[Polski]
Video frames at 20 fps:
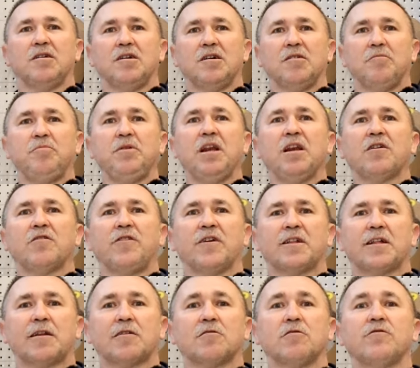e, mil
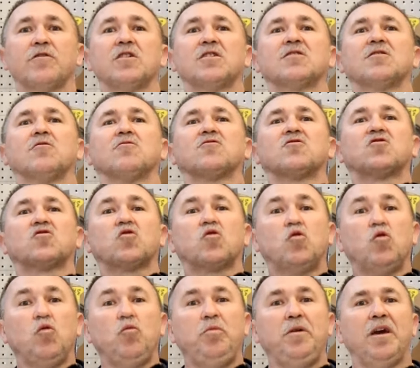kwadratowych są
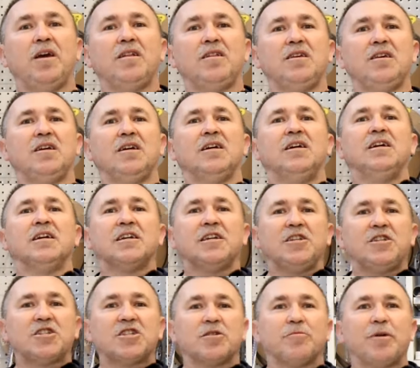zgubieni
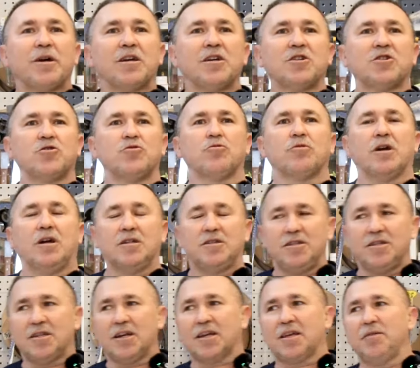i trzeba ich szukać.
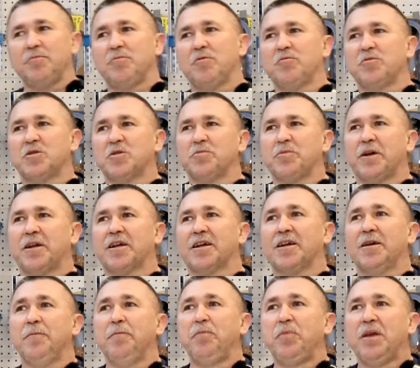I taki był
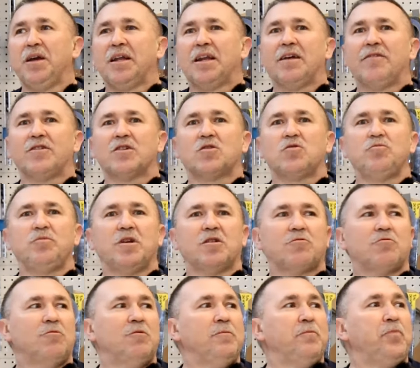przypadek nawet u mnie
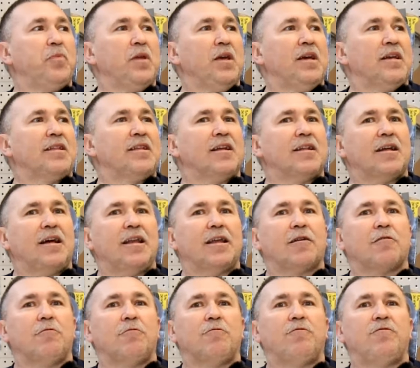tu
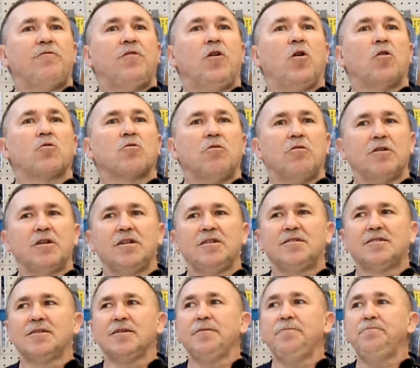niedaleko w
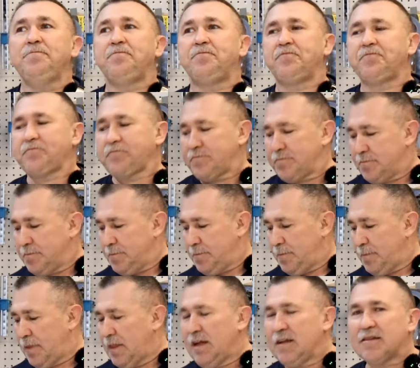okolicy.
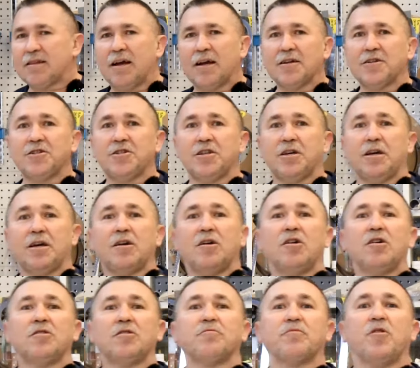Także
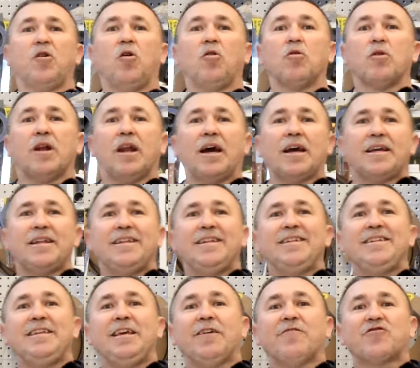
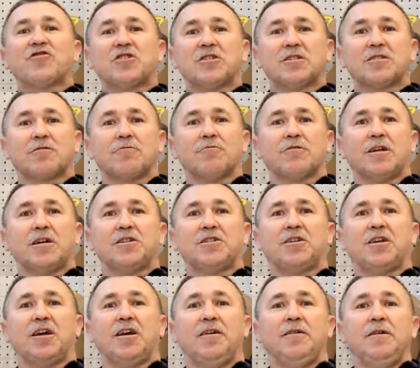online nie wszystko da
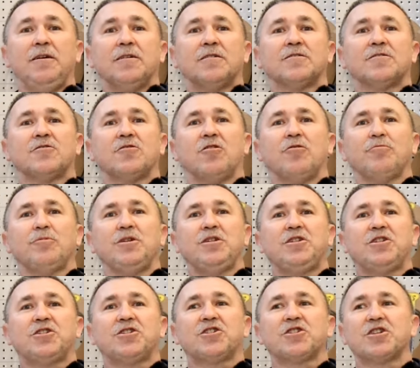się
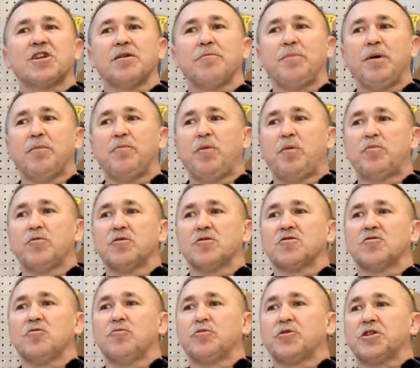zrobić, trzeba po
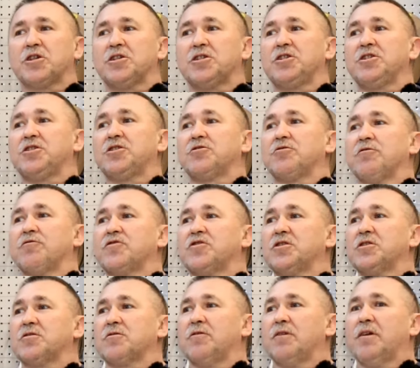prostu przeżyć to
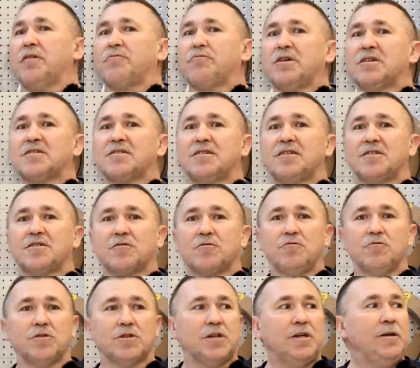wszystko na własnej
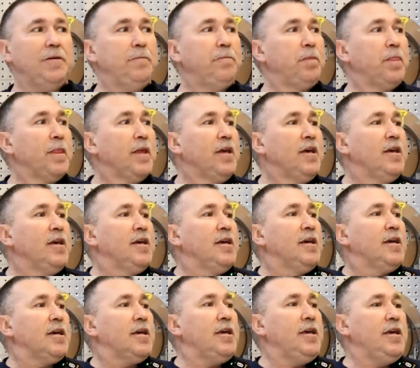skórze.
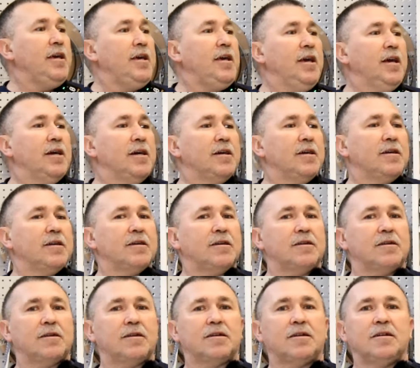I
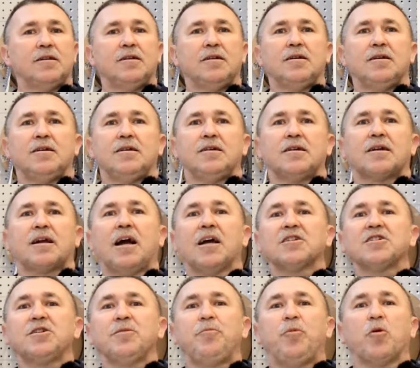
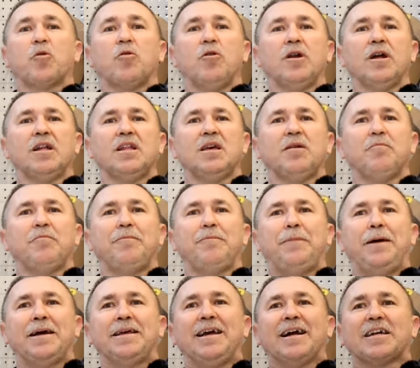każde pokolenie
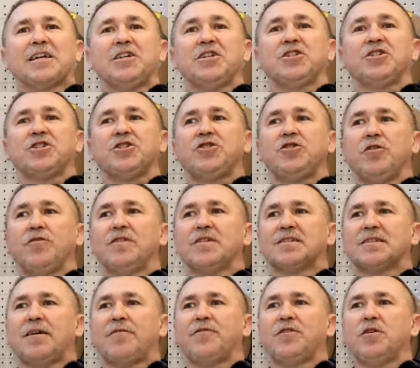ma jakieś
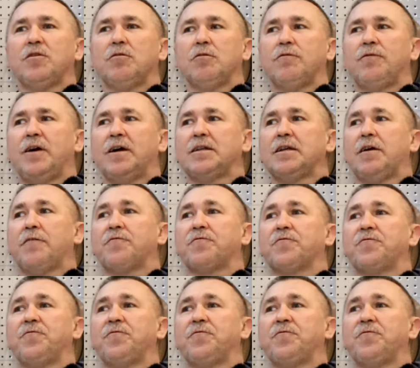życiowe zawirowania